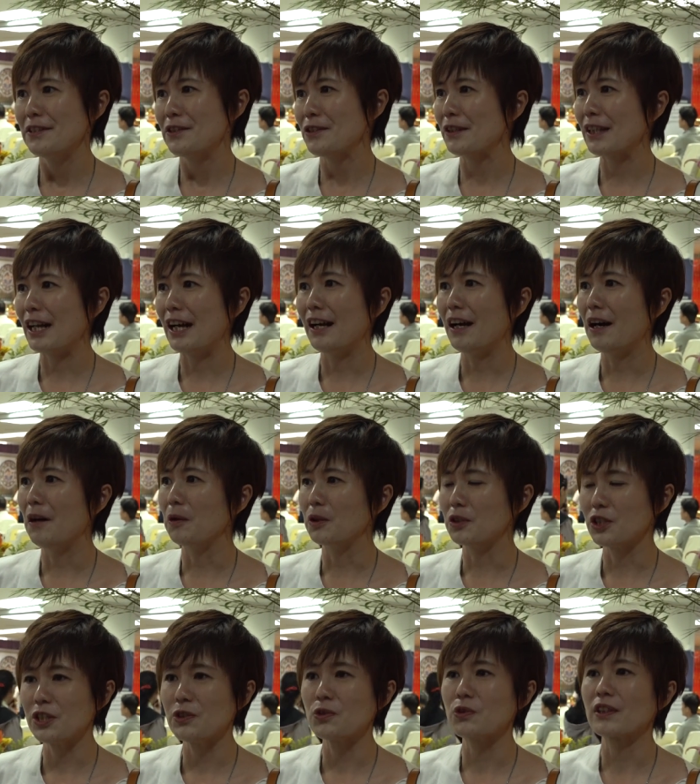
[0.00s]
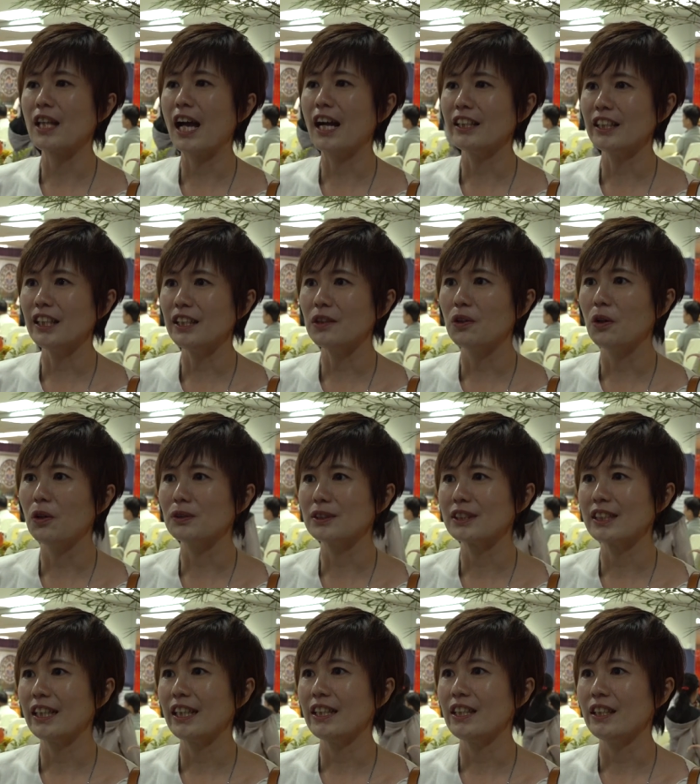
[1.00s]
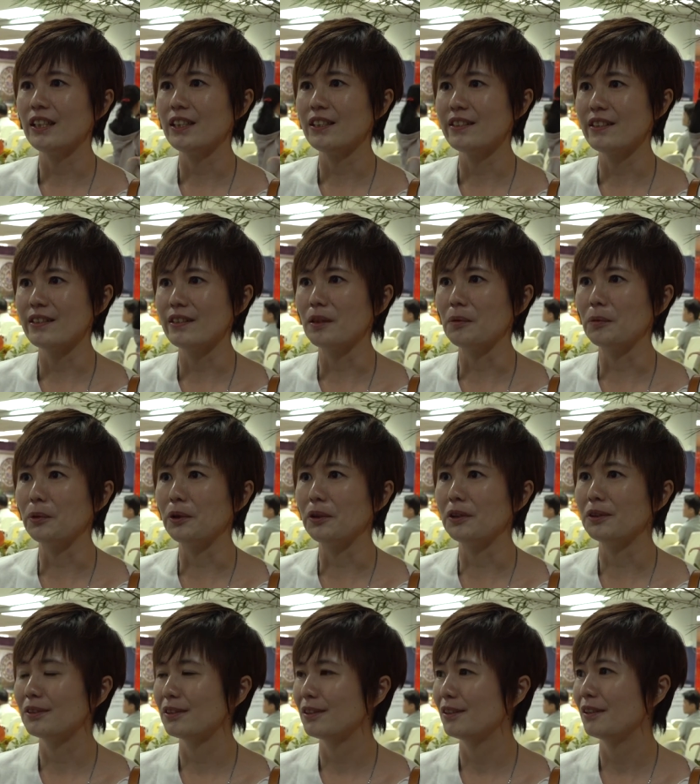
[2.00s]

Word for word: 就刚好我去当义工在新加坡，